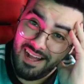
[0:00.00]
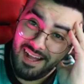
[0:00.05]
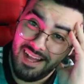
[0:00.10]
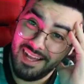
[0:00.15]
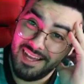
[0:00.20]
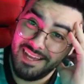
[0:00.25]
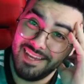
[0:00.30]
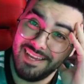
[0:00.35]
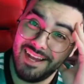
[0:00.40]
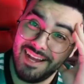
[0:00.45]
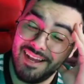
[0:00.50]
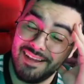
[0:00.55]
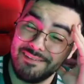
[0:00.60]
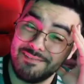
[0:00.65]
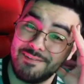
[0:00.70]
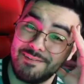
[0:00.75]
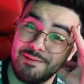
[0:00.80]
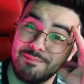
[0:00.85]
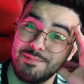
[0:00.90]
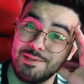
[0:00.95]
Ai,
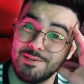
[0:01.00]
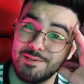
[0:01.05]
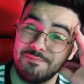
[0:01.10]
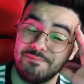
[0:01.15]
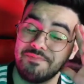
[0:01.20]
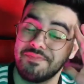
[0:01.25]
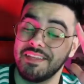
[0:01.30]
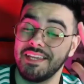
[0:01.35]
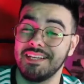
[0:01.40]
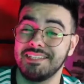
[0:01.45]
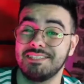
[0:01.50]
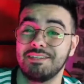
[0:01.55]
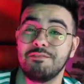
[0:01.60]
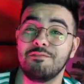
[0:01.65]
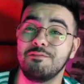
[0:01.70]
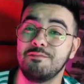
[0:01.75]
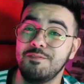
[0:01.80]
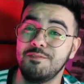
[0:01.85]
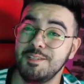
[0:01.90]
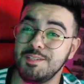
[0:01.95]
ai, família,
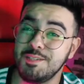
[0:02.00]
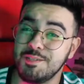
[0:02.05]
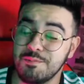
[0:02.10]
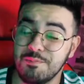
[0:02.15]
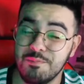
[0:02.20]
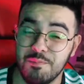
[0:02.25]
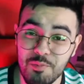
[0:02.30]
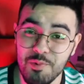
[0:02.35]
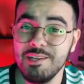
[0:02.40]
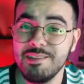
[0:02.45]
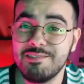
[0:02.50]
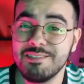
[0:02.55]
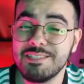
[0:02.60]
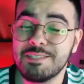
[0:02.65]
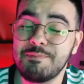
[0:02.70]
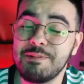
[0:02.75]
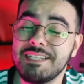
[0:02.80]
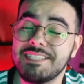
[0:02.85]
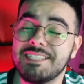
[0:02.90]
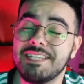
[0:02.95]
esse é um vídeo muito
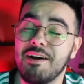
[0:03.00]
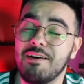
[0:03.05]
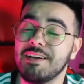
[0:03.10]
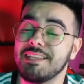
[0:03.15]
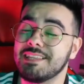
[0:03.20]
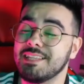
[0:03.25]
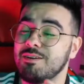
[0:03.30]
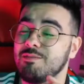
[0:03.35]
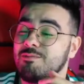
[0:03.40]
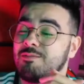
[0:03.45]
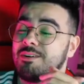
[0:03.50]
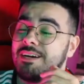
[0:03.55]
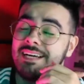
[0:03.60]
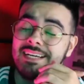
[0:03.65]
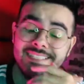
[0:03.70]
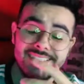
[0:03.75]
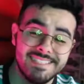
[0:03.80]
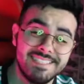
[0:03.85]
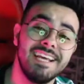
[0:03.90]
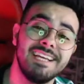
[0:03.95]
especial, então
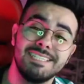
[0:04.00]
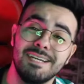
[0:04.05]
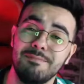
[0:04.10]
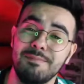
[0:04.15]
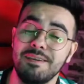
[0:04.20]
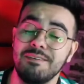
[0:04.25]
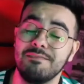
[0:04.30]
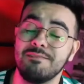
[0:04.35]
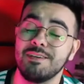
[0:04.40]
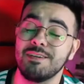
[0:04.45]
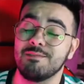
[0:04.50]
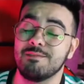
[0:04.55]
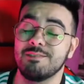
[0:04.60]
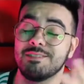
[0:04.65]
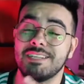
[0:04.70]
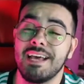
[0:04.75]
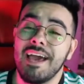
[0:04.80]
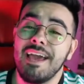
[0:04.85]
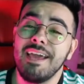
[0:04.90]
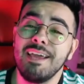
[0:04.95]
seja
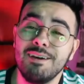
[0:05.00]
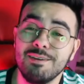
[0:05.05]
bem-vindos,